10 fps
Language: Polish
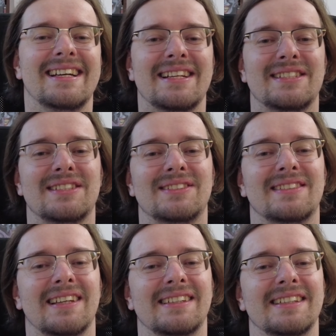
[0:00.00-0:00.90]
kryzys
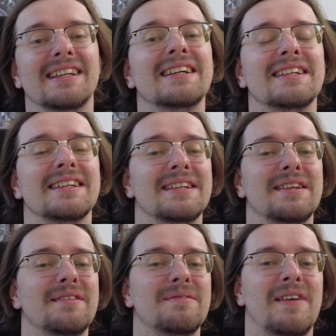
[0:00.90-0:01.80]
tutaj
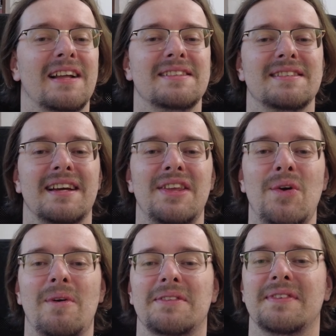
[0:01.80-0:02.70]
inflacja
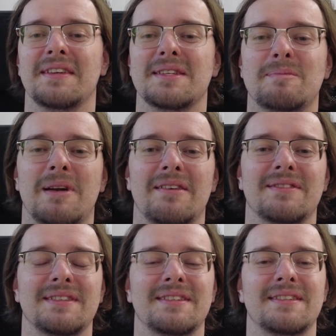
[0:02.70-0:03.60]
nie ułatwia
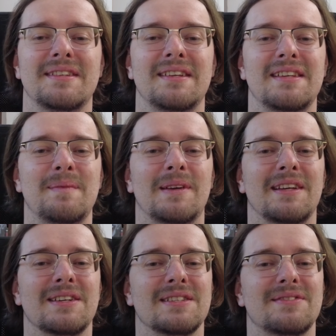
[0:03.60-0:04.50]
sprawy. Nie, nie, ma
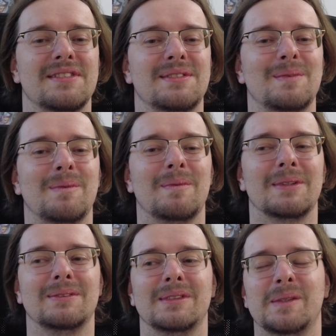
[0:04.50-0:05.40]
tak, że wszyscy po
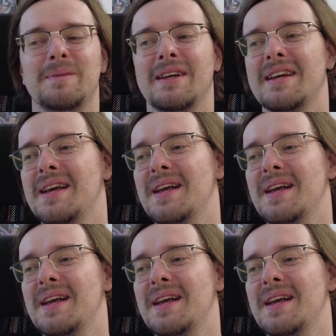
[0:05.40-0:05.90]
prostu sobie